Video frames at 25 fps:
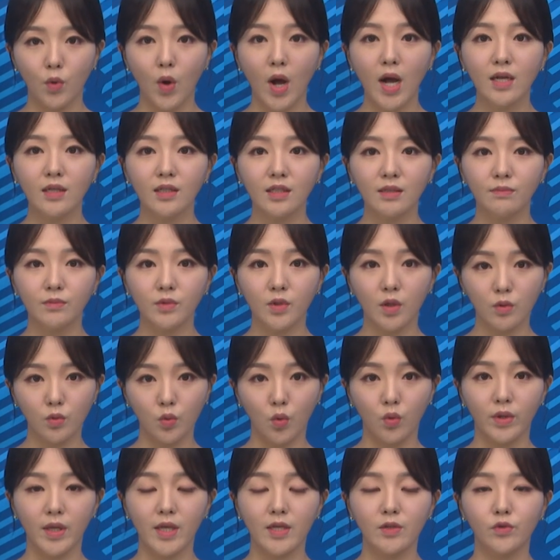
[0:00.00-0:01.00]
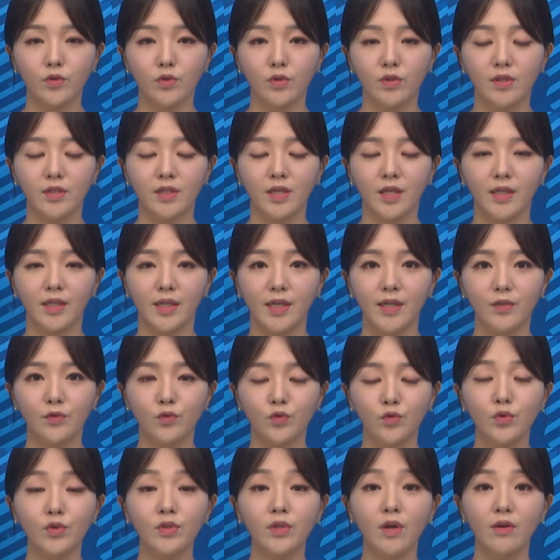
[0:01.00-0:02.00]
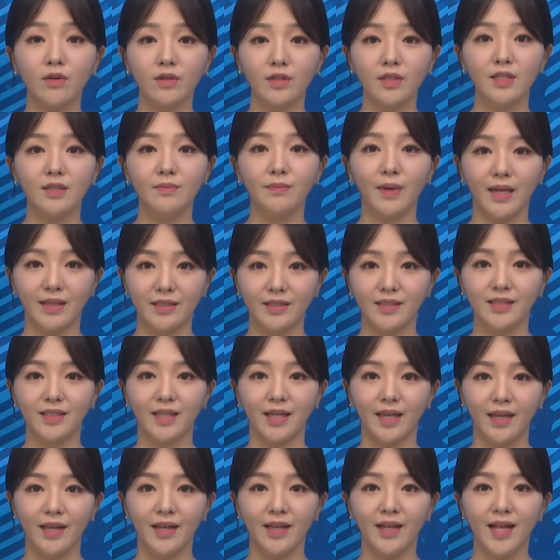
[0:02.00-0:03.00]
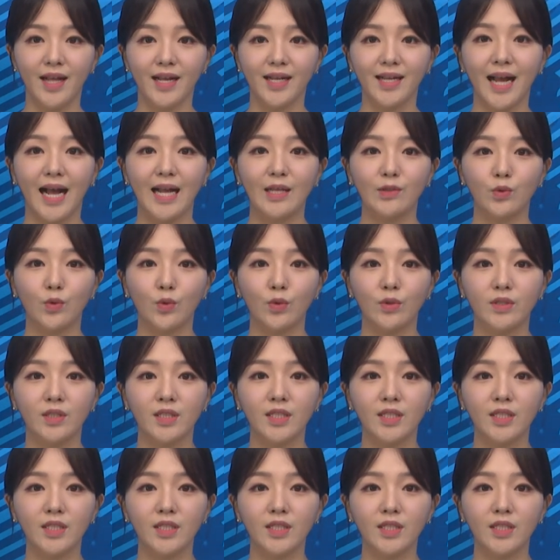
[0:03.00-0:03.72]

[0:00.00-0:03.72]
황금역 동행축제에 추석을 맞이해 가족,